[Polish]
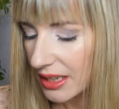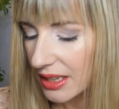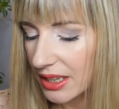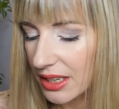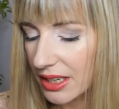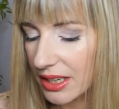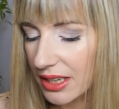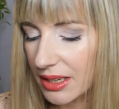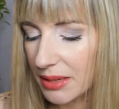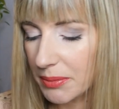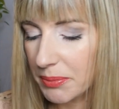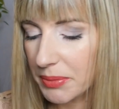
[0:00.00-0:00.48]

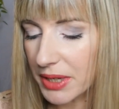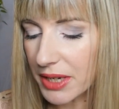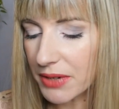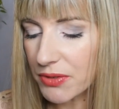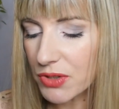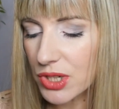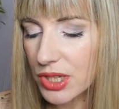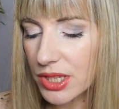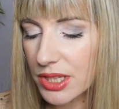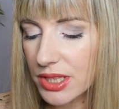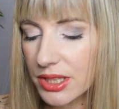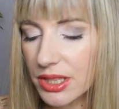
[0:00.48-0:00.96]
I
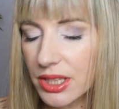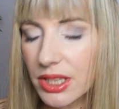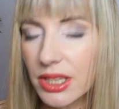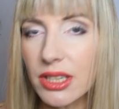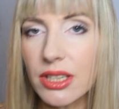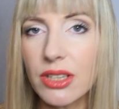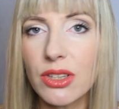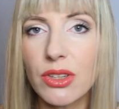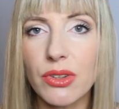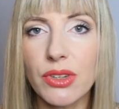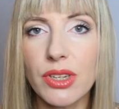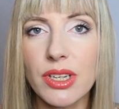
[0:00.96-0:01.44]
pierwszy z
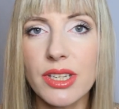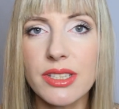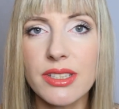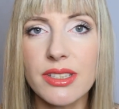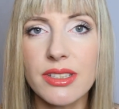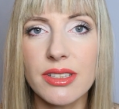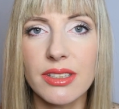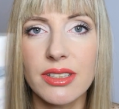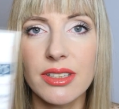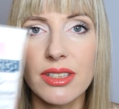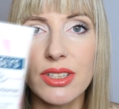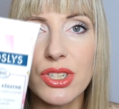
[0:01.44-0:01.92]
nich to
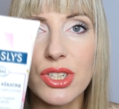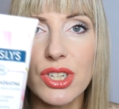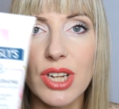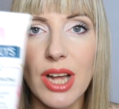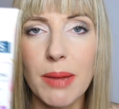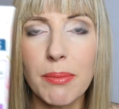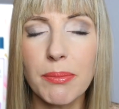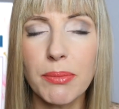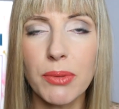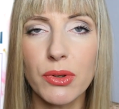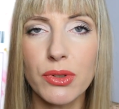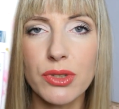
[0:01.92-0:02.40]
jest e,
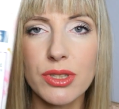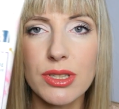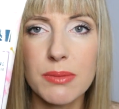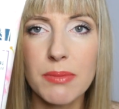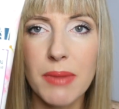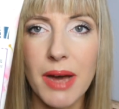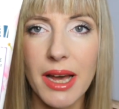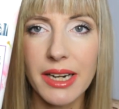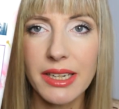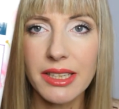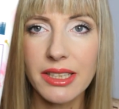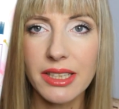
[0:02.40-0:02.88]
szampon z
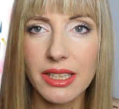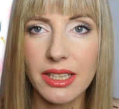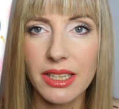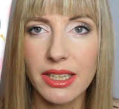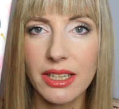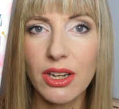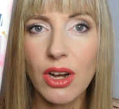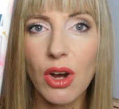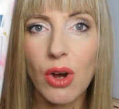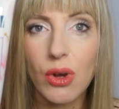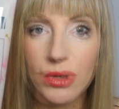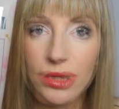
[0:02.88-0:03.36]

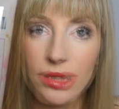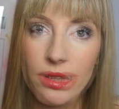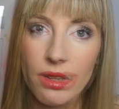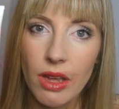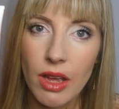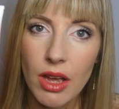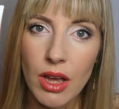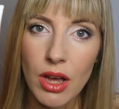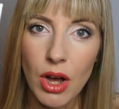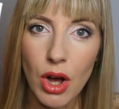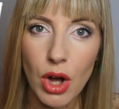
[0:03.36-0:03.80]
marki Kosli.